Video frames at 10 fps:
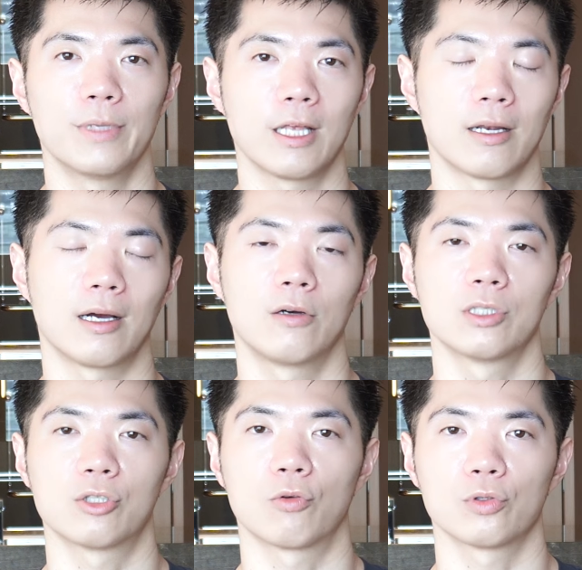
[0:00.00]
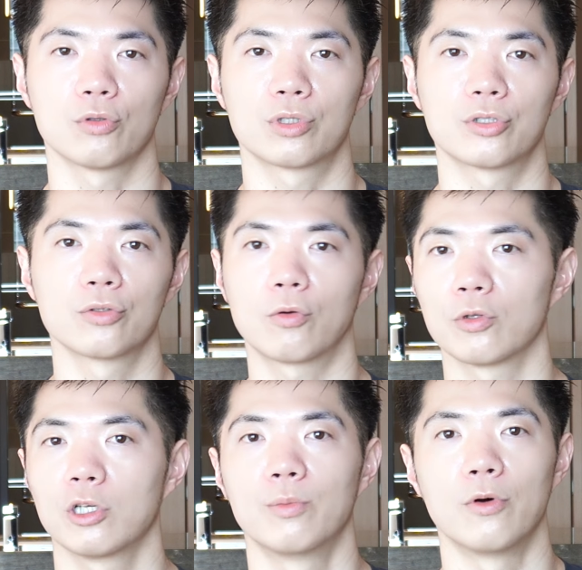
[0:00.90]
みたいな感じのことをするこ
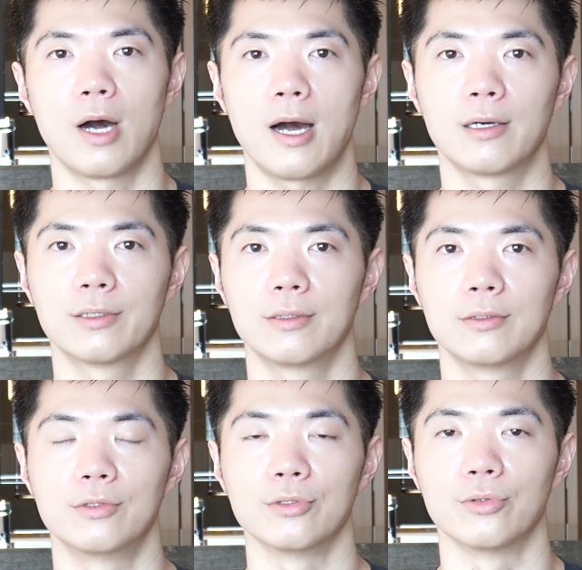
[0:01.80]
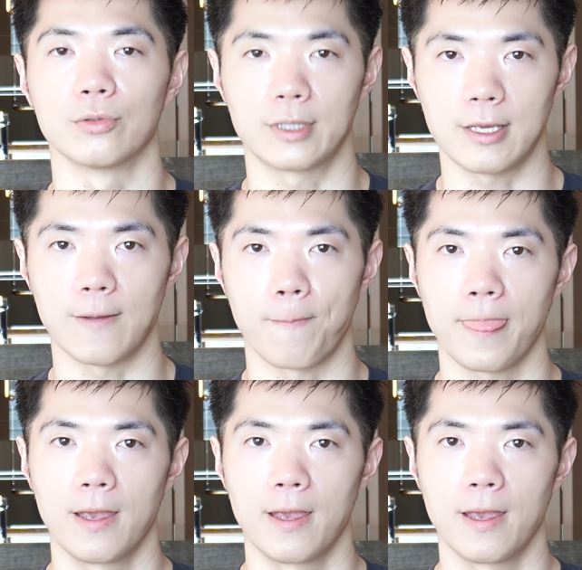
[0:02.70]
ともあるので、